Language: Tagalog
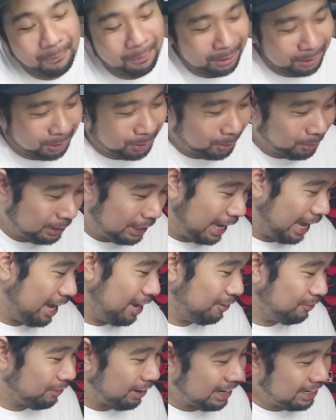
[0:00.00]
What do we
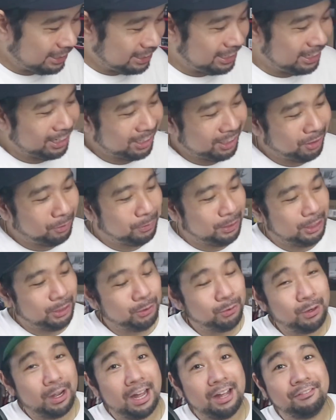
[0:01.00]
have right here? We
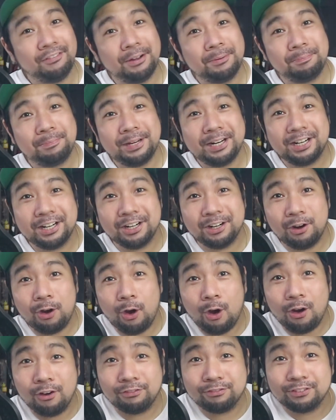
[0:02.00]
do have a pair
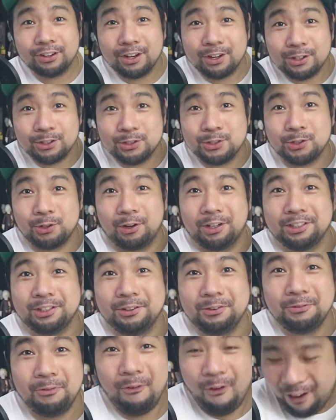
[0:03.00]
of
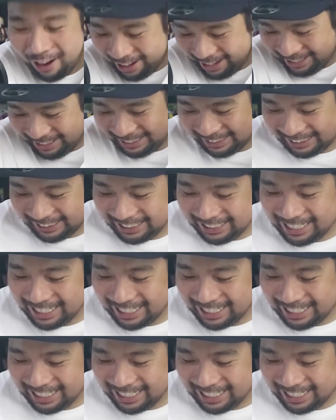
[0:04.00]
Jordan 1s.